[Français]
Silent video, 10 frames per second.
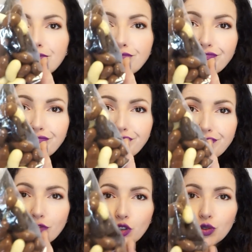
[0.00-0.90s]

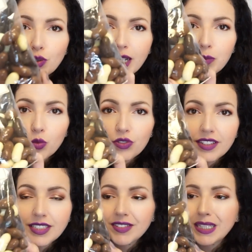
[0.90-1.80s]
Mmh, ce soir avec mon thé,
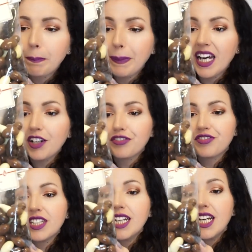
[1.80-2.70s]
ça va être parfait.